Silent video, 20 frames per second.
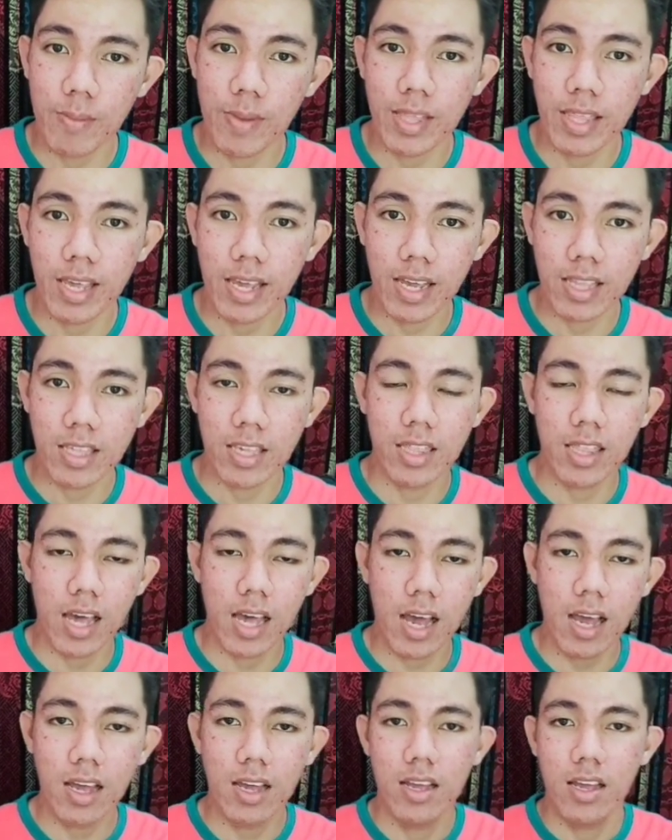Yung Q2
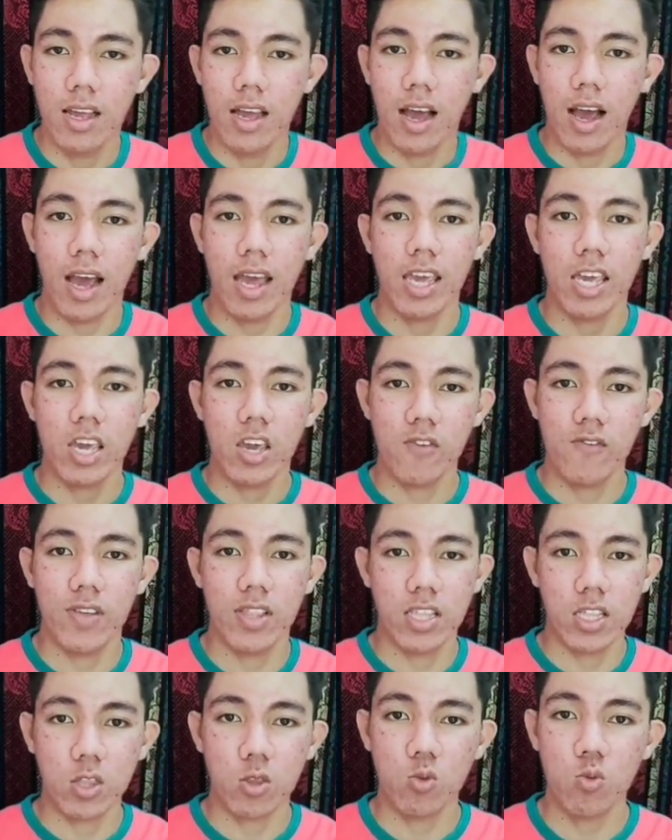naman ay kanina
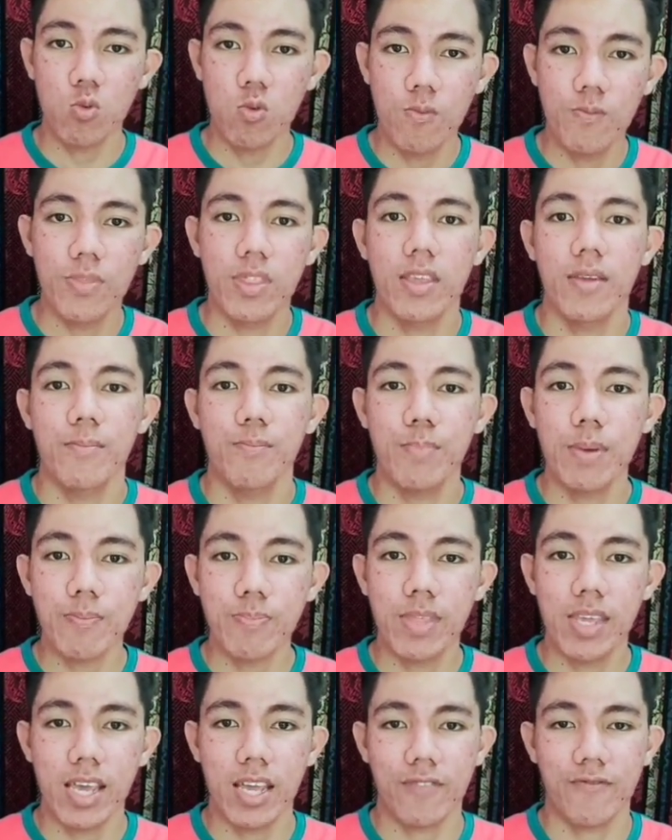ay equivalent
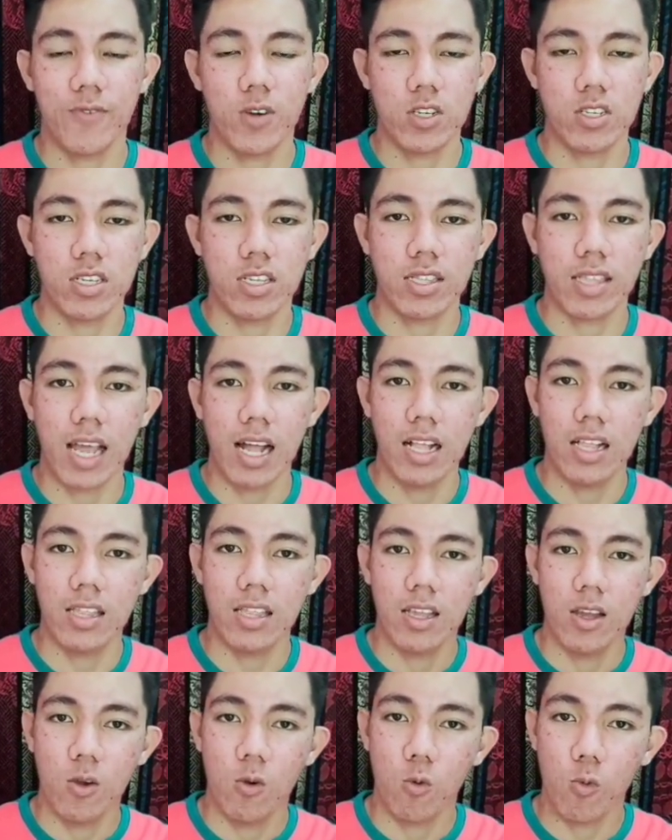to 50th
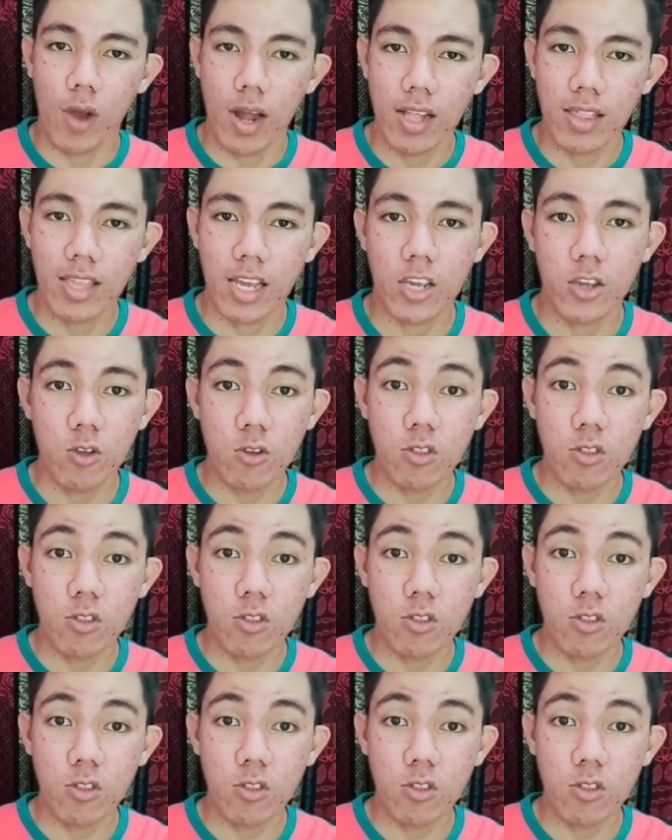percentile.